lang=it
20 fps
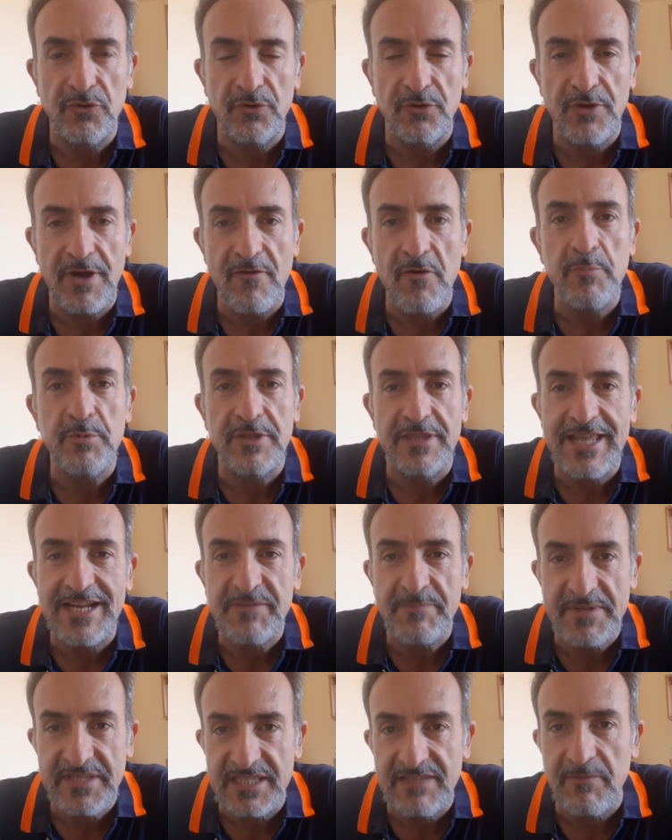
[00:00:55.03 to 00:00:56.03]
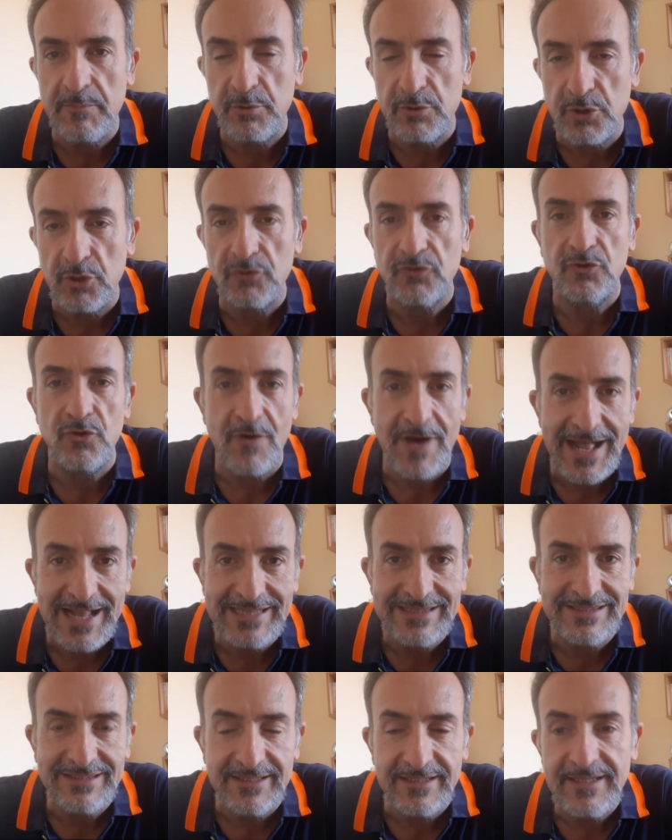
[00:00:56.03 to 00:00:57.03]
avevo delle aspettative piuttosto
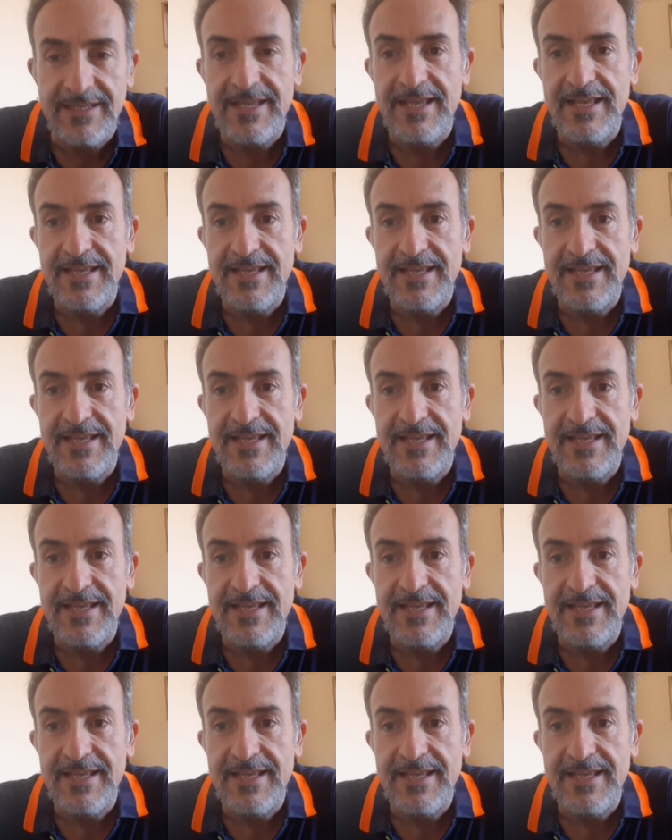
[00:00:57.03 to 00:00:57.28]
alte,